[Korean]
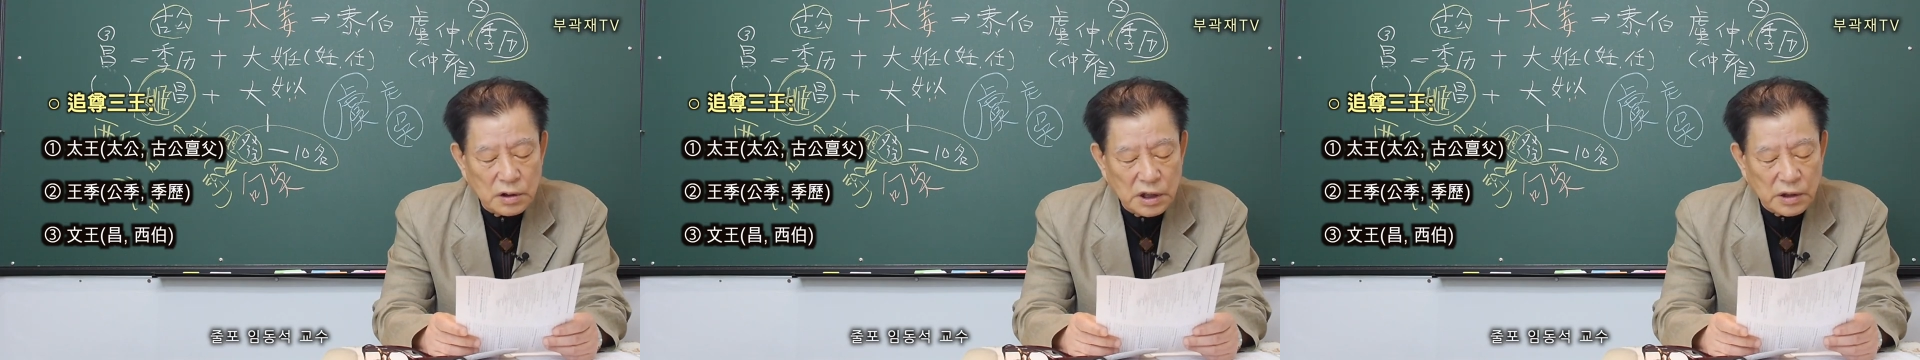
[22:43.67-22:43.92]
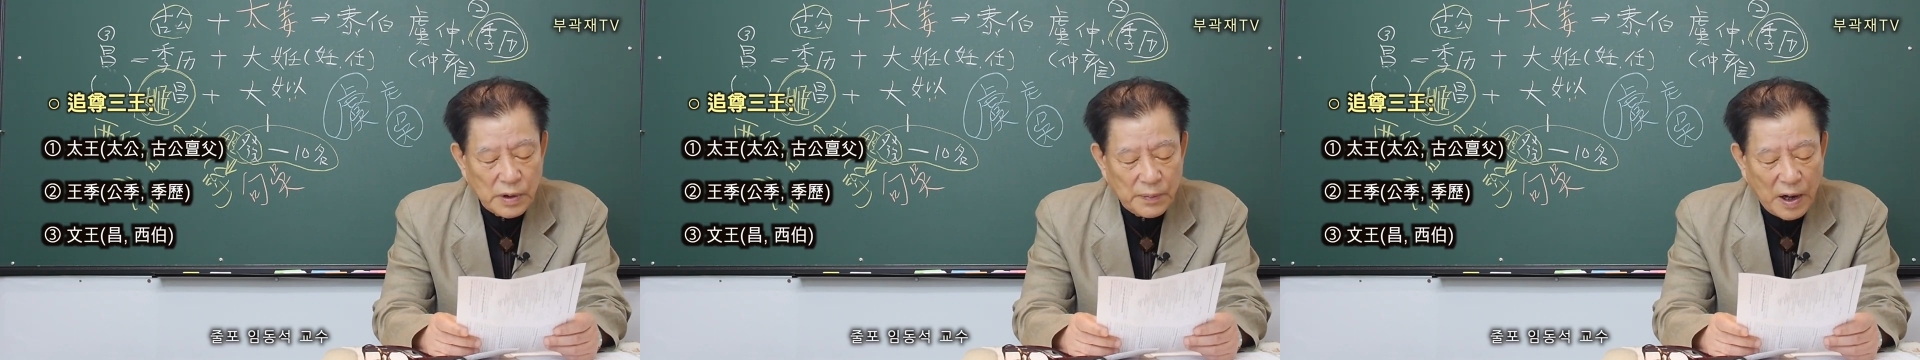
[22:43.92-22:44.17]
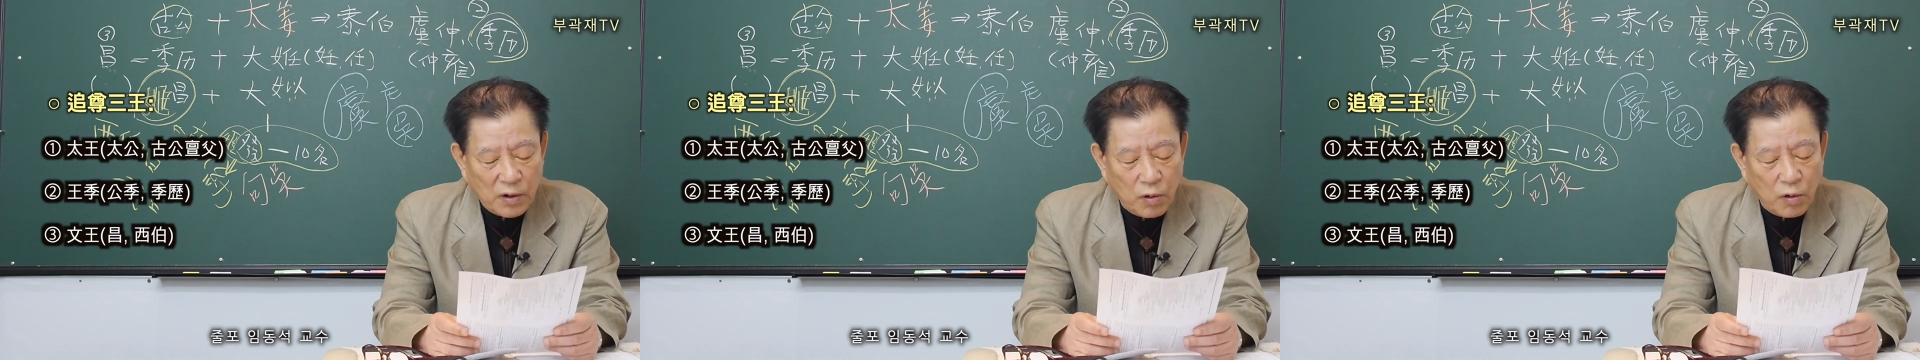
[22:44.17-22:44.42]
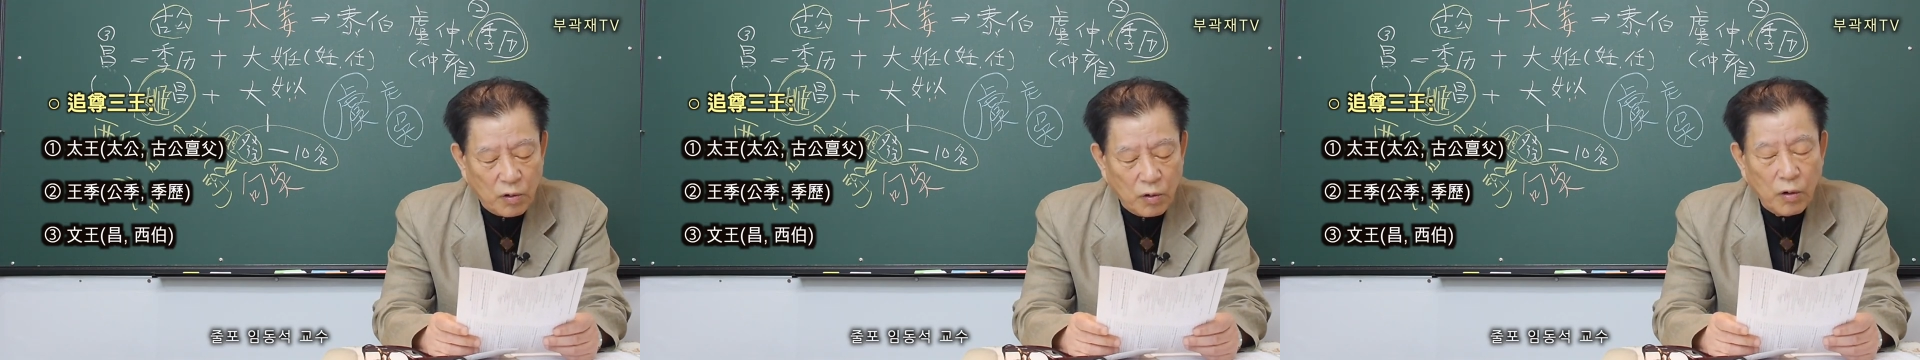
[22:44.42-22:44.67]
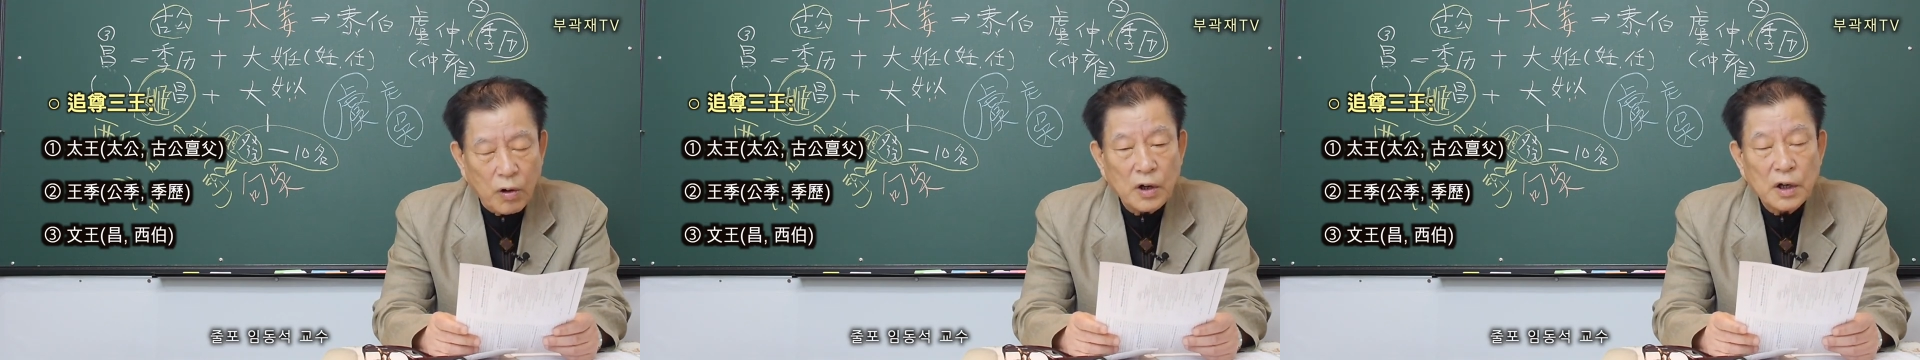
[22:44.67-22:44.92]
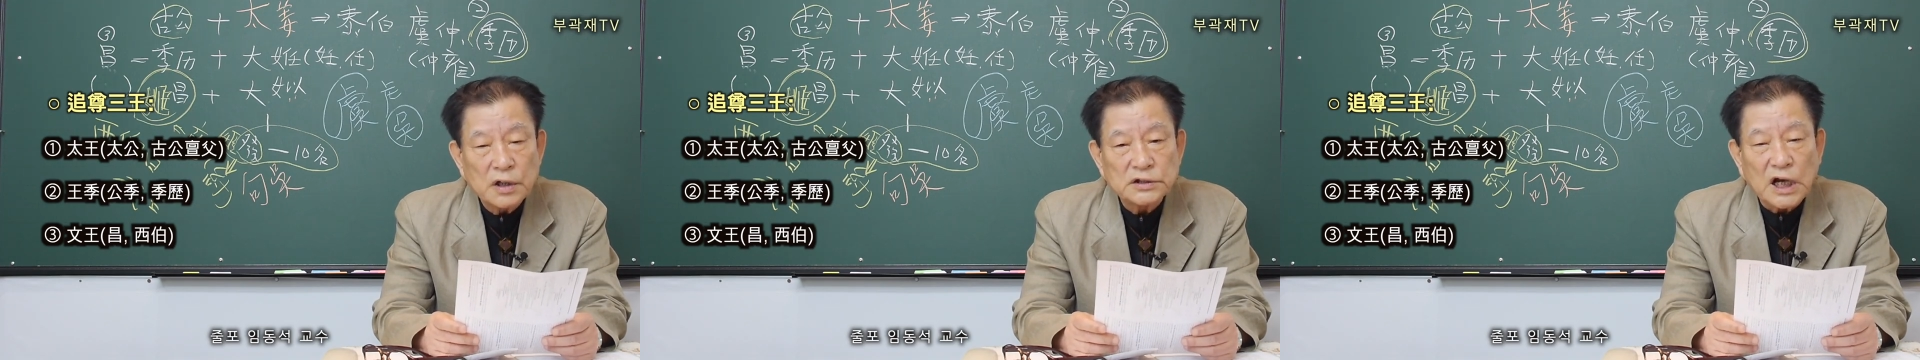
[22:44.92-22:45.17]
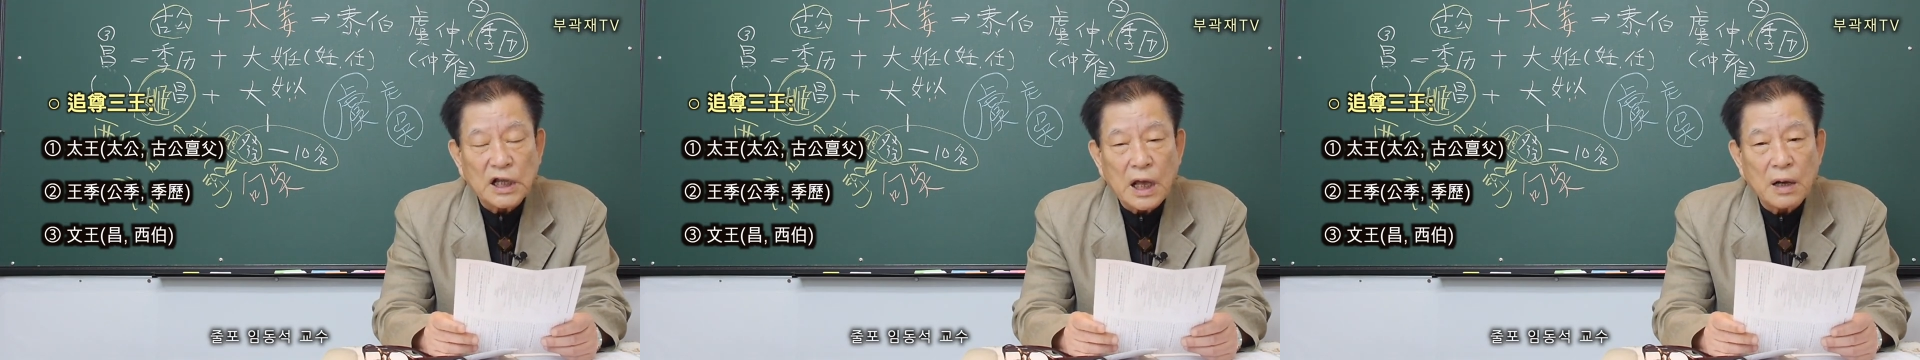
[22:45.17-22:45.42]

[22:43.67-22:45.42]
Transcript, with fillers: 이름을 바꿨고 자기